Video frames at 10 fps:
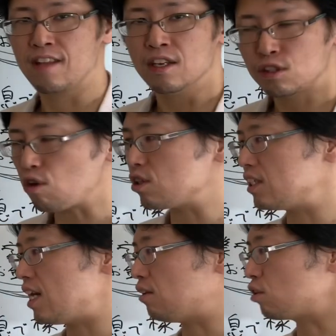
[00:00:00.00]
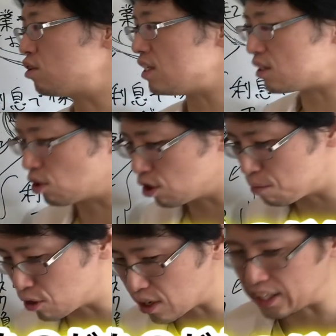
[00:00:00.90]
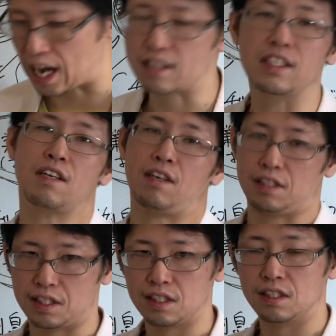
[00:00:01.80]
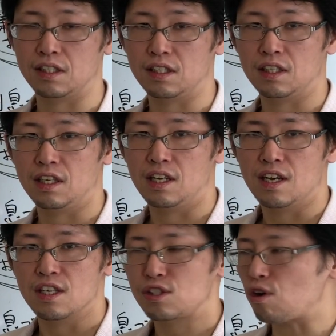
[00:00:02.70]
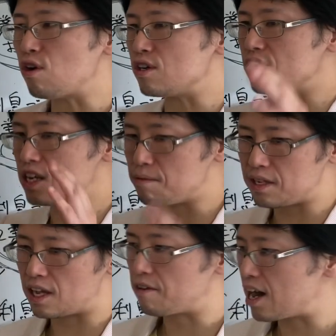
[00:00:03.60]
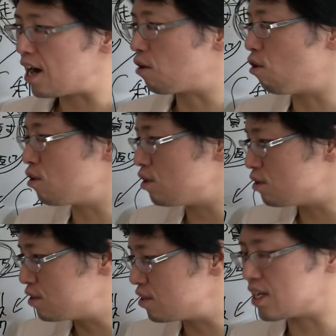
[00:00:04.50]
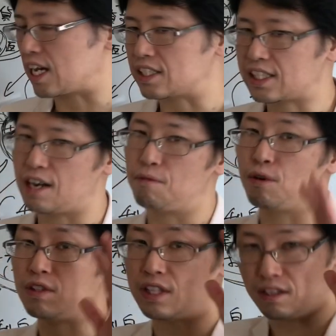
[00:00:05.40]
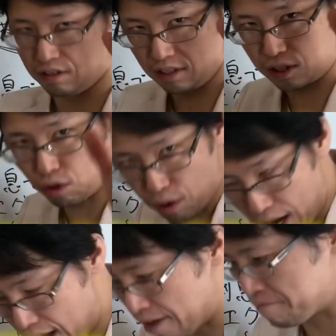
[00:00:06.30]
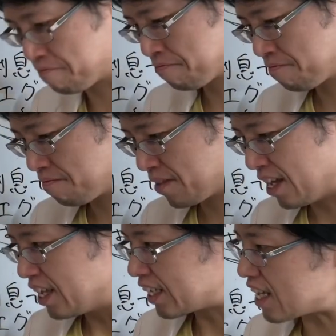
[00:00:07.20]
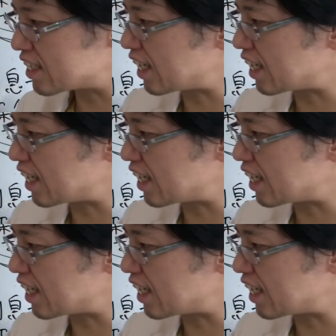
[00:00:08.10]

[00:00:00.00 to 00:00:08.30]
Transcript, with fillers: そうしないと国そのものがなくなるからです。そういう意味では、こういう古い価値観を持ってる人は、確